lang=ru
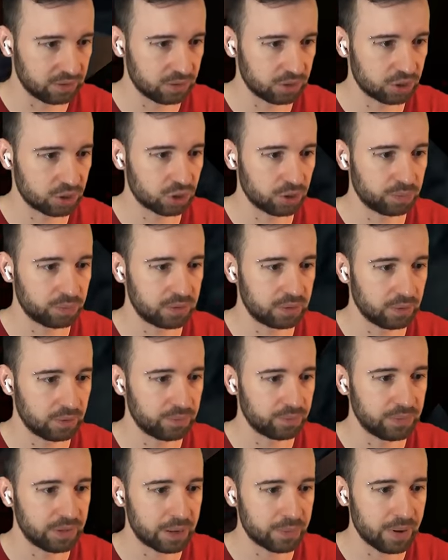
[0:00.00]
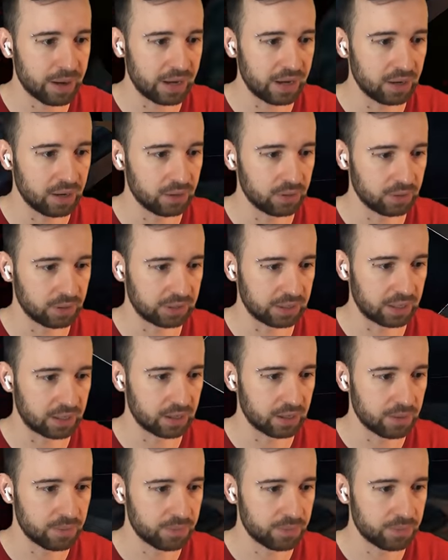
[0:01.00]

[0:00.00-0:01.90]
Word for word: Чтоб... Нормально. Вот так.